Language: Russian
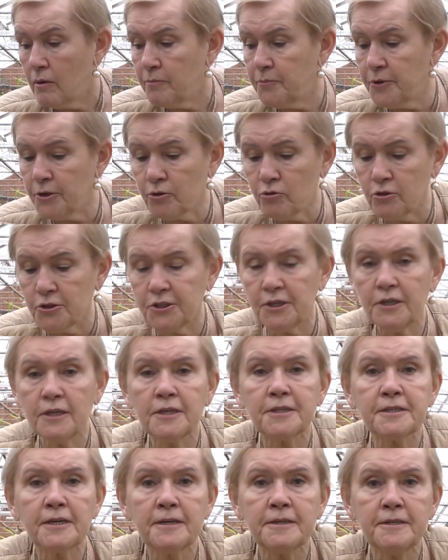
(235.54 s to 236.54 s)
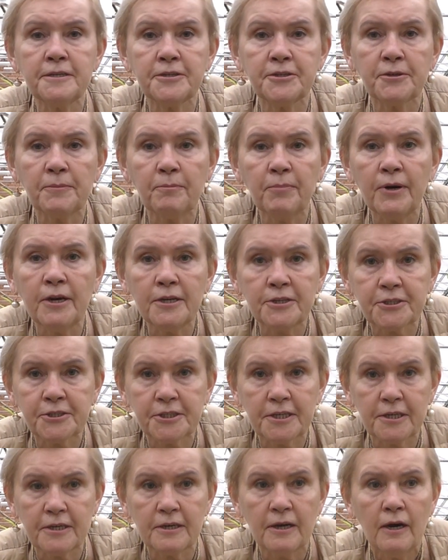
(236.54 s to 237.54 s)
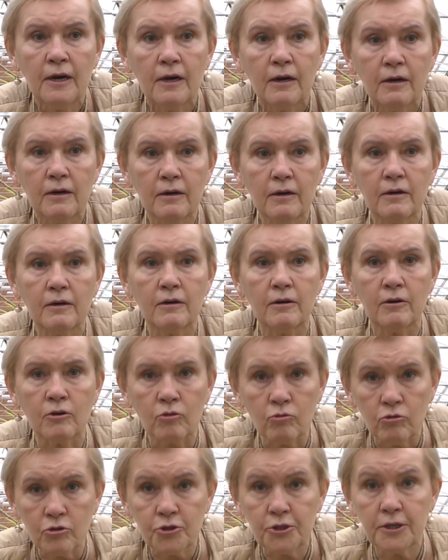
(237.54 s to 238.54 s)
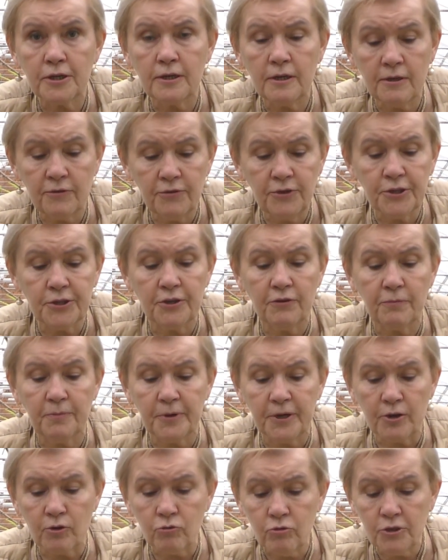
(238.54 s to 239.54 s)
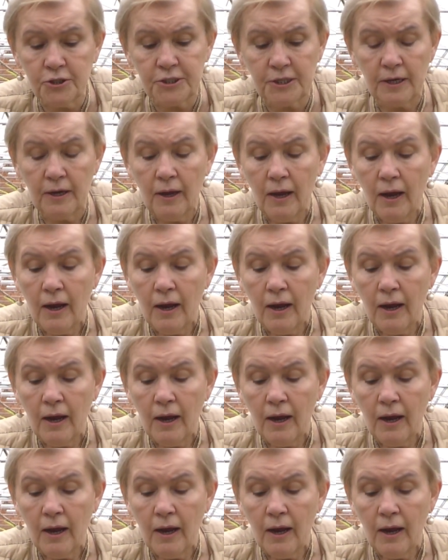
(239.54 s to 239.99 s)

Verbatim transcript: пирози есть какие-то близкие а, роды и виды в природе.